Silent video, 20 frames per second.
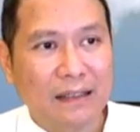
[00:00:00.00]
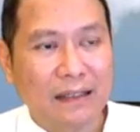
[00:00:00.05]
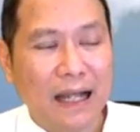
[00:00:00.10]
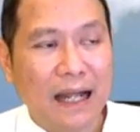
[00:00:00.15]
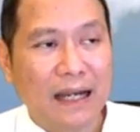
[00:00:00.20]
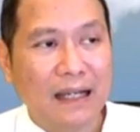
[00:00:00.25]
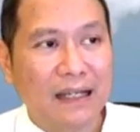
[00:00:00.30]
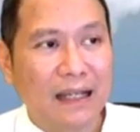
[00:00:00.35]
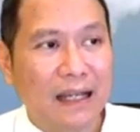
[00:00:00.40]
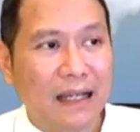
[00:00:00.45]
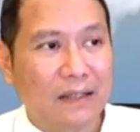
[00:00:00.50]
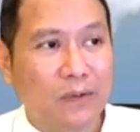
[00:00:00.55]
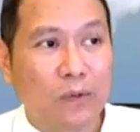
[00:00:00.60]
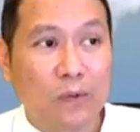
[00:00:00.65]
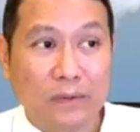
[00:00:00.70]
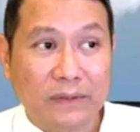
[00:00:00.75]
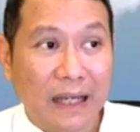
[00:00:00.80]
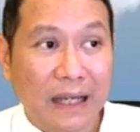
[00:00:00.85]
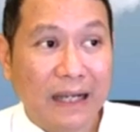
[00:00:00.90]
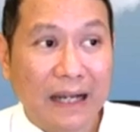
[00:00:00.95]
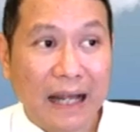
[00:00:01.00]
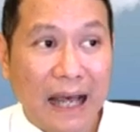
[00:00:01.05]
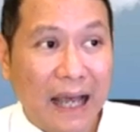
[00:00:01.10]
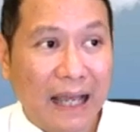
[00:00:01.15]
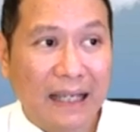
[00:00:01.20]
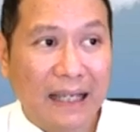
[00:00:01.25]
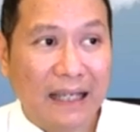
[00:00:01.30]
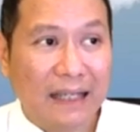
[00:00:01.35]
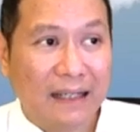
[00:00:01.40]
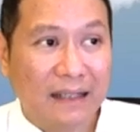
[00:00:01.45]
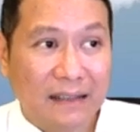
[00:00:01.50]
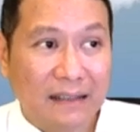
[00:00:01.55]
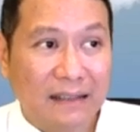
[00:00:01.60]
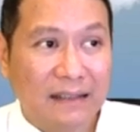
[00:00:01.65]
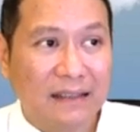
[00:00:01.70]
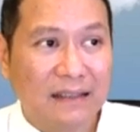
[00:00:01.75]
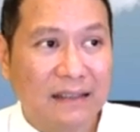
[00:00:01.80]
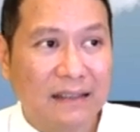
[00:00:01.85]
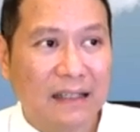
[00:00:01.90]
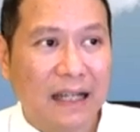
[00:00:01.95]
ท่านเนี่ยถูกใส่ร้ายคื
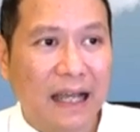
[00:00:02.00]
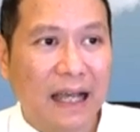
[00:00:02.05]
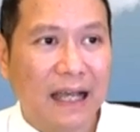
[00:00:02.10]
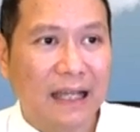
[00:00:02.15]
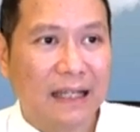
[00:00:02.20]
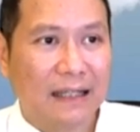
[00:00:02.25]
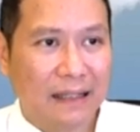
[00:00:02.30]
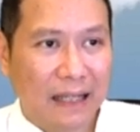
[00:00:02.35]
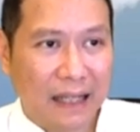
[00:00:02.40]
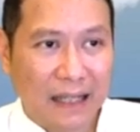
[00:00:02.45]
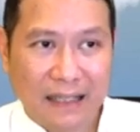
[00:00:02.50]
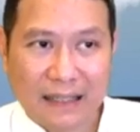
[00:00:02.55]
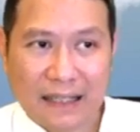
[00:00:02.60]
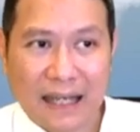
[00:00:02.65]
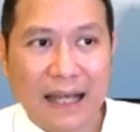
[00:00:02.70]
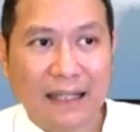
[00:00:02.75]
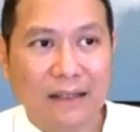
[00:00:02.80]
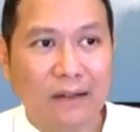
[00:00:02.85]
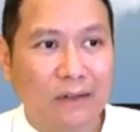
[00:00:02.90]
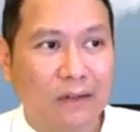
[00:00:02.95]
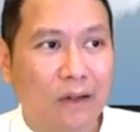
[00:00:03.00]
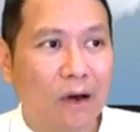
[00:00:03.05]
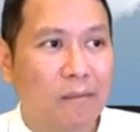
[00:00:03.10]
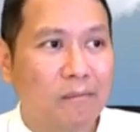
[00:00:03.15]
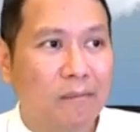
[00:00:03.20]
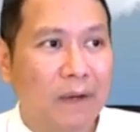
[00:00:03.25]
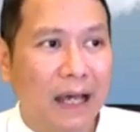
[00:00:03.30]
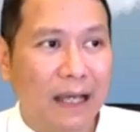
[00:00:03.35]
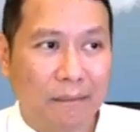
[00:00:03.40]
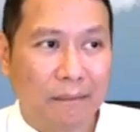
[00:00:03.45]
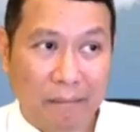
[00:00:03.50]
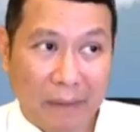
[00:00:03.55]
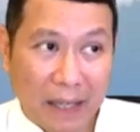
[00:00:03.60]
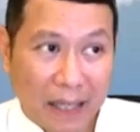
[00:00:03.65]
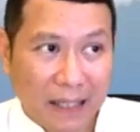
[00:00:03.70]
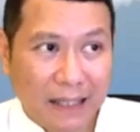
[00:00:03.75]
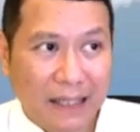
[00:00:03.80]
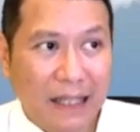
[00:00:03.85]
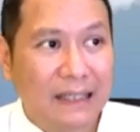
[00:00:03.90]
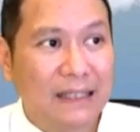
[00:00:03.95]
นนะในชาติต่อๆมาแม้
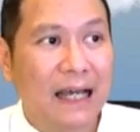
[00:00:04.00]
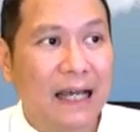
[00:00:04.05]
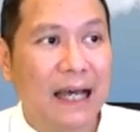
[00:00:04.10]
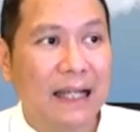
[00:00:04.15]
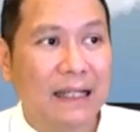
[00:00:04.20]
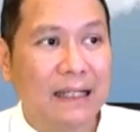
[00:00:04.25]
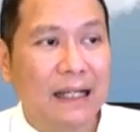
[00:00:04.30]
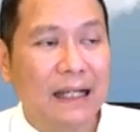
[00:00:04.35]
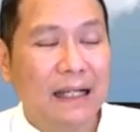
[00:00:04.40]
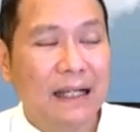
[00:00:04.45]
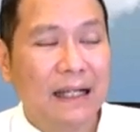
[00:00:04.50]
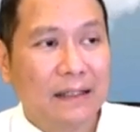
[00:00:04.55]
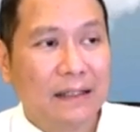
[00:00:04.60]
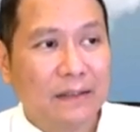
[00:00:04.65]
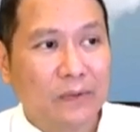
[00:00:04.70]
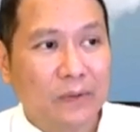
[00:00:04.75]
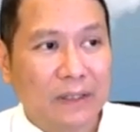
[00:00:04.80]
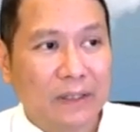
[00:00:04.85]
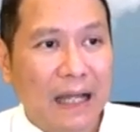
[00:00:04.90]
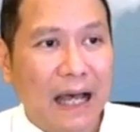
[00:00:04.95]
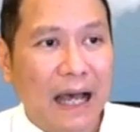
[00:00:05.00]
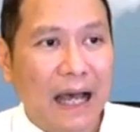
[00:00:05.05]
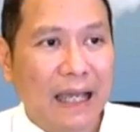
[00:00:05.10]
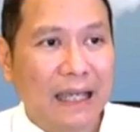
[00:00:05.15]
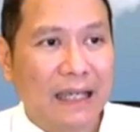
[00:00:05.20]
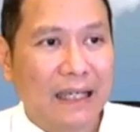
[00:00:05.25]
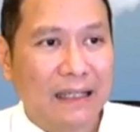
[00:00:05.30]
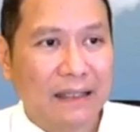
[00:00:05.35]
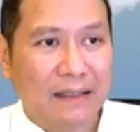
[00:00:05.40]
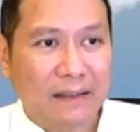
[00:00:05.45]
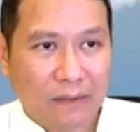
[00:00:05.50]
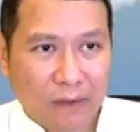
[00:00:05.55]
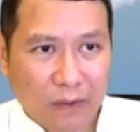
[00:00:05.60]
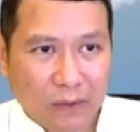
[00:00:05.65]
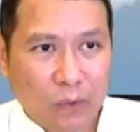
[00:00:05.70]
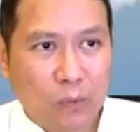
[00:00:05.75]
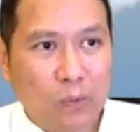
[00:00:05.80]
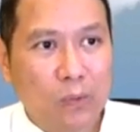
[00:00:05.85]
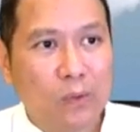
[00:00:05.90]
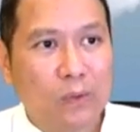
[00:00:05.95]
ในชาติสุดท้ายก็
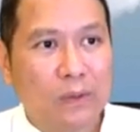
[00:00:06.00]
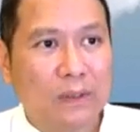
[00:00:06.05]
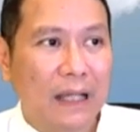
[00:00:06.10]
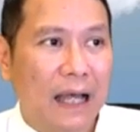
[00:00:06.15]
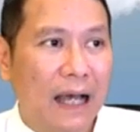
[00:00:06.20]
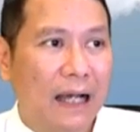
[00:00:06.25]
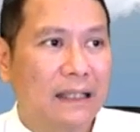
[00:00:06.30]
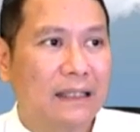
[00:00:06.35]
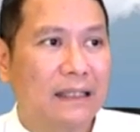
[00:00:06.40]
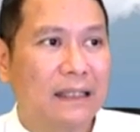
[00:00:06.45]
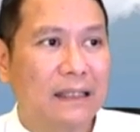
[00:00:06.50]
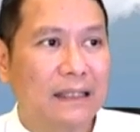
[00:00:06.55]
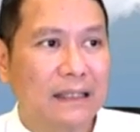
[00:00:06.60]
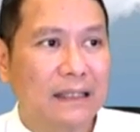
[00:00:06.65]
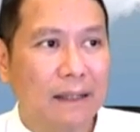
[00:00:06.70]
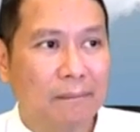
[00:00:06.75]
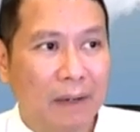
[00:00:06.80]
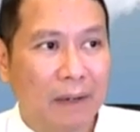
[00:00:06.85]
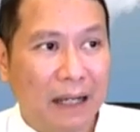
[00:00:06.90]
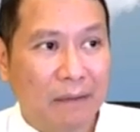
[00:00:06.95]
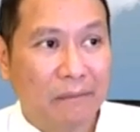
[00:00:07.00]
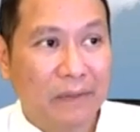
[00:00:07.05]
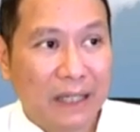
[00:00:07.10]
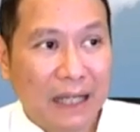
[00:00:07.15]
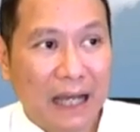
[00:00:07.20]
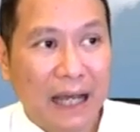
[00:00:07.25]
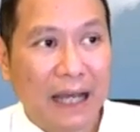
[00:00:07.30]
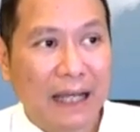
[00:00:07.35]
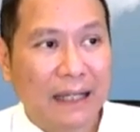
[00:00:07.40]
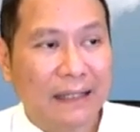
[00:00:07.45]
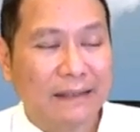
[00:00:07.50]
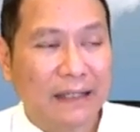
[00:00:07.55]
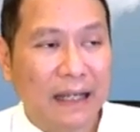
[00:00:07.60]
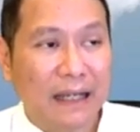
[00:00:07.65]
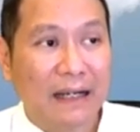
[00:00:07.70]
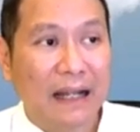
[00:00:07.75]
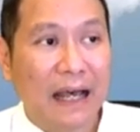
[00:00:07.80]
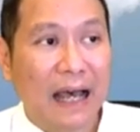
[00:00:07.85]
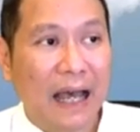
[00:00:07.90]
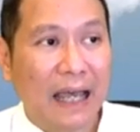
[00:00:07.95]
ถูกนางจินจามานวิกาใส่
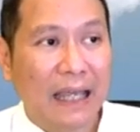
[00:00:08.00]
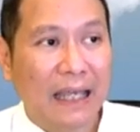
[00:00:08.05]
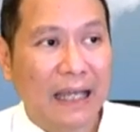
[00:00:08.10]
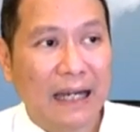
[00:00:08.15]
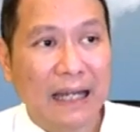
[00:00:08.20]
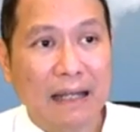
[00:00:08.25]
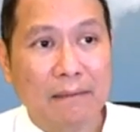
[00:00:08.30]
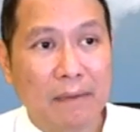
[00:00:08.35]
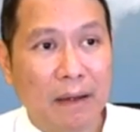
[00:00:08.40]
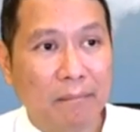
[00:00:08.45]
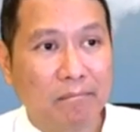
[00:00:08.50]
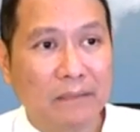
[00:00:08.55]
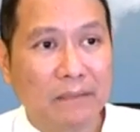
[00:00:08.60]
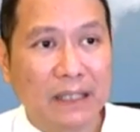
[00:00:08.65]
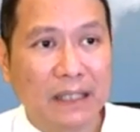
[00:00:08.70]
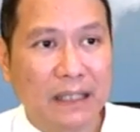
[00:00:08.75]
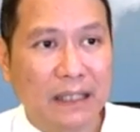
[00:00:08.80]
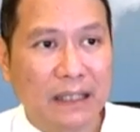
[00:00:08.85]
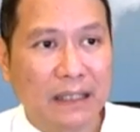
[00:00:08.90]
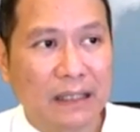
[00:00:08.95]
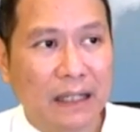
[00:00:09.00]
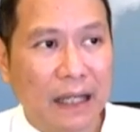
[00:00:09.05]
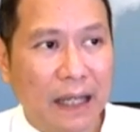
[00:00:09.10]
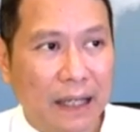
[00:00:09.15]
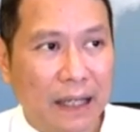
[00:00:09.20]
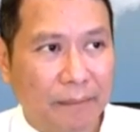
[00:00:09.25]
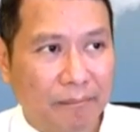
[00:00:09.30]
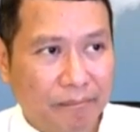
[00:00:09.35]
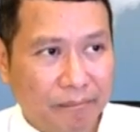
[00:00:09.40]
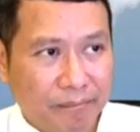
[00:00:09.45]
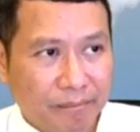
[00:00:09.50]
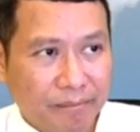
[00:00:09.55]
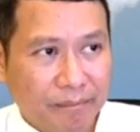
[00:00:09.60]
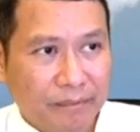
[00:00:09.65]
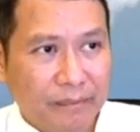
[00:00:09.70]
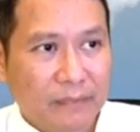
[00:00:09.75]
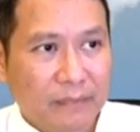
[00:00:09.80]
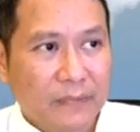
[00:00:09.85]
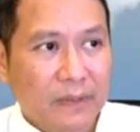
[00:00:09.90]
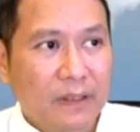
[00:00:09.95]
ร้ายอะไรแบบนี้นะ
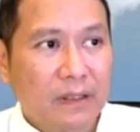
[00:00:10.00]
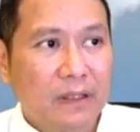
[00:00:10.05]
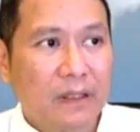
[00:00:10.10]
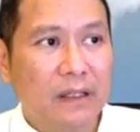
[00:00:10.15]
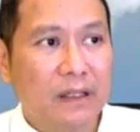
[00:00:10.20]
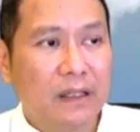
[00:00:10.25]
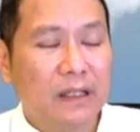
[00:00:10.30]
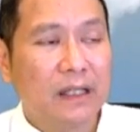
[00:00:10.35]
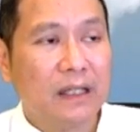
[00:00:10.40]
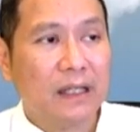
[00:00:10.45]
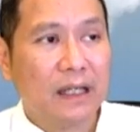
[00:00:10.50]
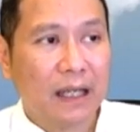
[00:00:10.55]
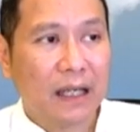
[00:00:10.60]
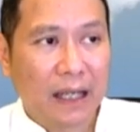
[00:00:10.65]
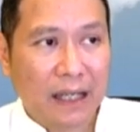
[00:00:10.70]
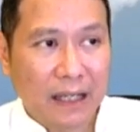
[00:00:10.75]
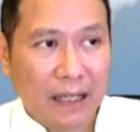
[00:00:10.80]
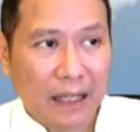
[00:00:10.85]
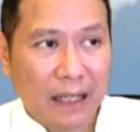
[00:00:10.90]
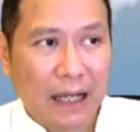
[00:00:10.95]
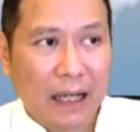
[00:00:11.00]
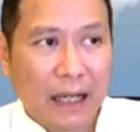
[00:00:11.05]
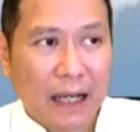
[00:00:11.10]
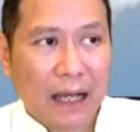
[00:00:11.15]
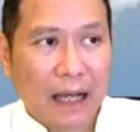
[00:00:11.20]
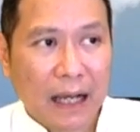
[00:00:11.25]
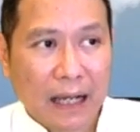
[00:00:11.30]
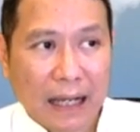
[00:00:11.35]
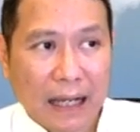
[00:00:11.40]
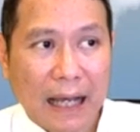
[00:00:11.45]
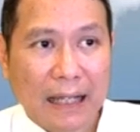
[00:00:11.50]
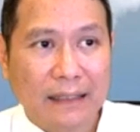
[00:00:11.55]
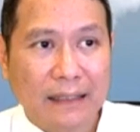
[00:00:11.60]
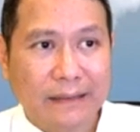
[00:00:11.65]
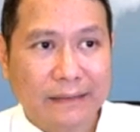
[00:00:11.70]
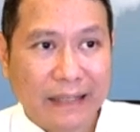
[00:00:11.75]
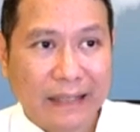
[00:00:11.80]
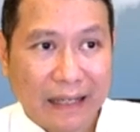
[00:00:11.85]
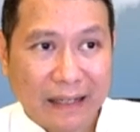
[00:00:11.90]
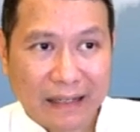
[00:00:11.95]
นี่เออาการ
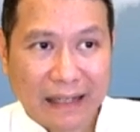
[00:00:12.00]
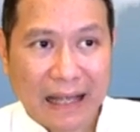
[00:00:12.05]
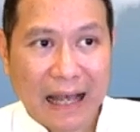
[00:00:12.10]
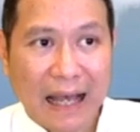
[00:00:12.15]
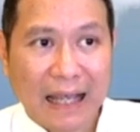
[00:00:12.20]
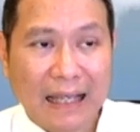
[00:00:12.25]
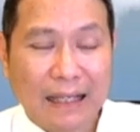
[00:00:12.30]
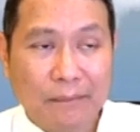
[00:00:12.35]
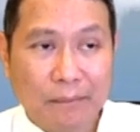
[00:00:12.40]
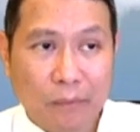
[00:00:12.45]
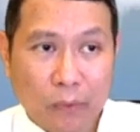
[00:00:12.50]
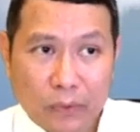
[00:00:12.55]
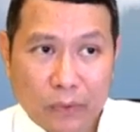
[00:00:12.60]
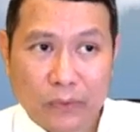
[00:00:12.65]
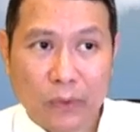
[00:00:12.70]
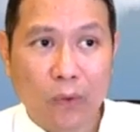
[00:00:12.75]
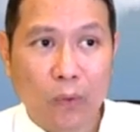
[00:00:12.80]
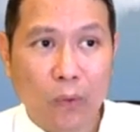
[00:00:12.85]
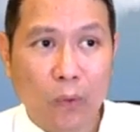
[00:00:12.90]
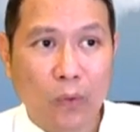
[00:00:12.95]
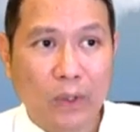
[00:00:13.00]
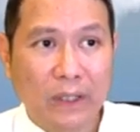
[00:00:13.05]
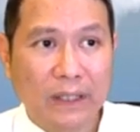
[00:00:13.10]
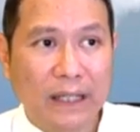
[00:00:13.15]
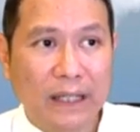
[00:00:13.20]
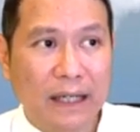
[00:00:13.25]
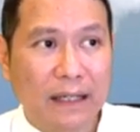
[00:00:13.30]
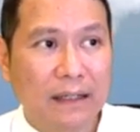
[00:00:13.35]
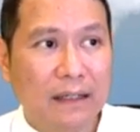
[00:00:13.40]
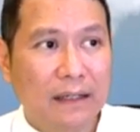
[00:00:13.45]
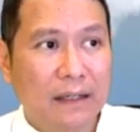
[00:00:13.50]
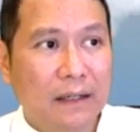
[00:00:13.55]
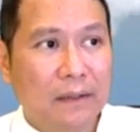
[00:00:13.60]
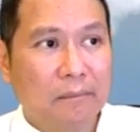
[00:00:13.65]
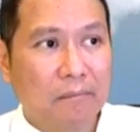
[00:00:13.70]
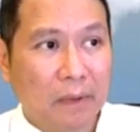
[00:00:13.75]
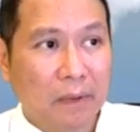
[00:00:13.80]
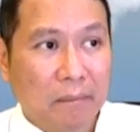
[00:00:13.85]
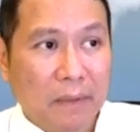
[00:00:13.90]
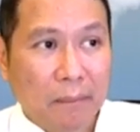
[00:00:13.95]
ใส่ร้ายผู้ทรงคุณเนี่ย
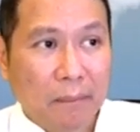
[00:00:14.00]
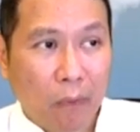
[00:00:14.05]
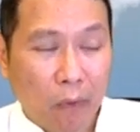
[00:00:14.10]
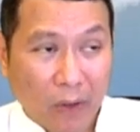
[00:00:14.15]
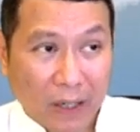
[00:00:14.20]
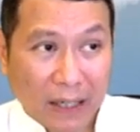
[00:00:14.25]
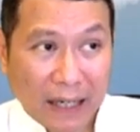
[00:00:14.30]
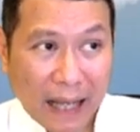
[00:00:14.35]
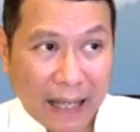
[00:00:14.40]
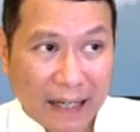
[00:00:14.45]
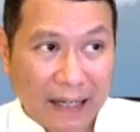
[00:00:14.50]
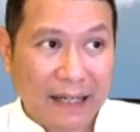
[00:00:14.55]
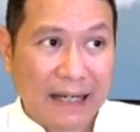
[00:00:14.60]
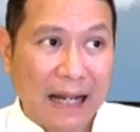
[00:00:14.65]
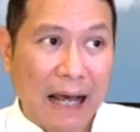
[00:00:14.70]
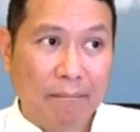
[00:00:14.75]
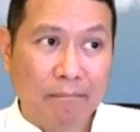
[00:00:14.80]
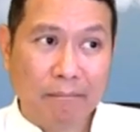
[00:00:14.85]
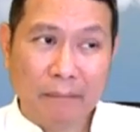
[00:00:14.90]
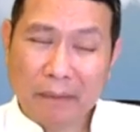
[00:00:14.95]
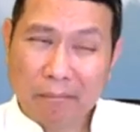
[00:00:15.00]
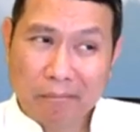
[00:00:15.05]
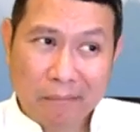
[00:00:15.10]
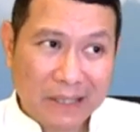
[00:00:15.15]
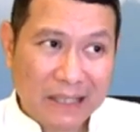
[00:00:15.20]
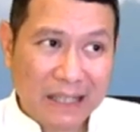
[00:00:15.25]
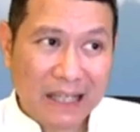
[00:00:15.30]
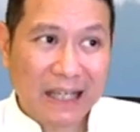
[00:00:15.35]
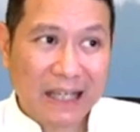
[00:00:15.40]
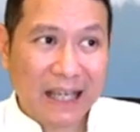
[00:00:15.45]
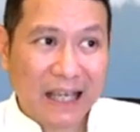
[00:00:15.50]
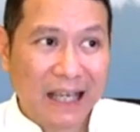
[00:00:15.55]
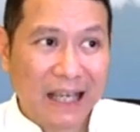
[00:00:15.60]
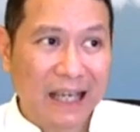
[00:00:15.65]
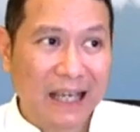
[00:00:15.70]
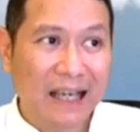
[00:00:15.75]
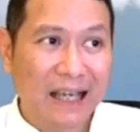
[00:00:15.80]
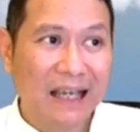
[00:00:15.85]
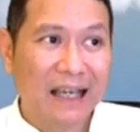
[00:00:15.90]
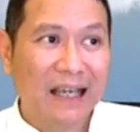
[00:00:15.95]
มันมีผลหลายระดับมันไม่ใช่แค่
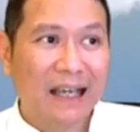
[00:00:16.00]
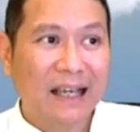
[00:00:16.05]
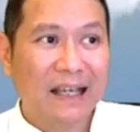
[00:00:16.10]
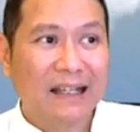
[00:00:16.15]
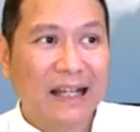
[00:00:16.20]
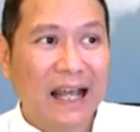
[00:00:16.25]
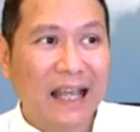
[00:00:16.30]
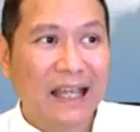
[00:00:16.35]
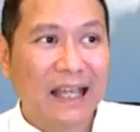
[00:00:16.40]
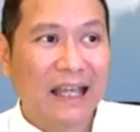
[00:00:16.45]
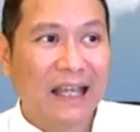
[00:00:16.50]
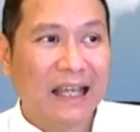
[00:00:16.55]
ได้